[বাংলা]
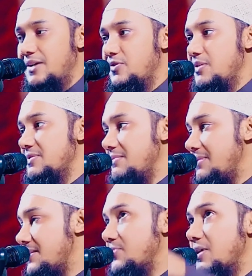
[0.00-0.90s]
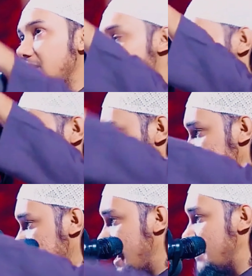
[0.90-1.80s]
আর রমজান মাসে কোরআন নাজিল হয়েছে